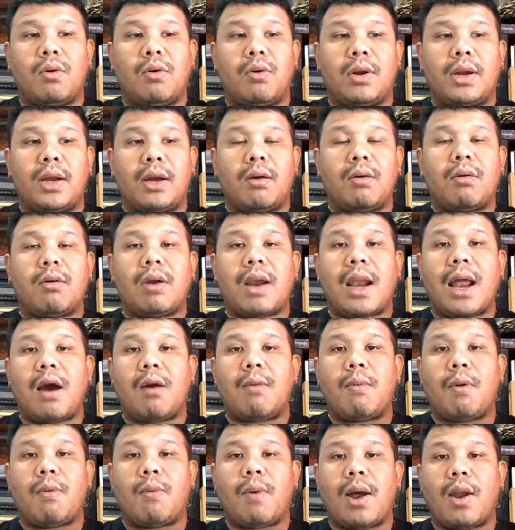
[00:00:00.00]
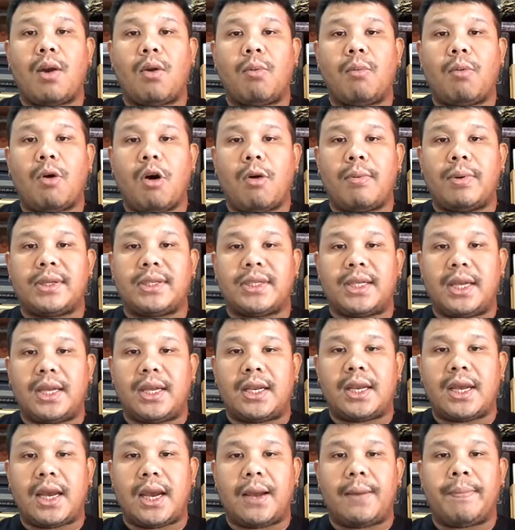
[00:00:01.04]
เนี่ยเขาก็เล่าบอกว่าหลวงพ่อประสี
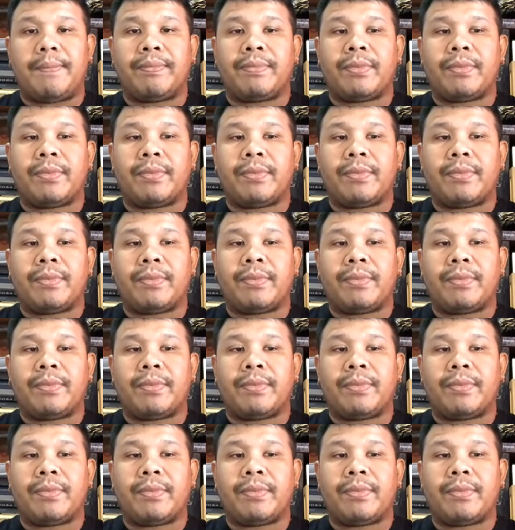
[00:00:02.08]
เนี่ย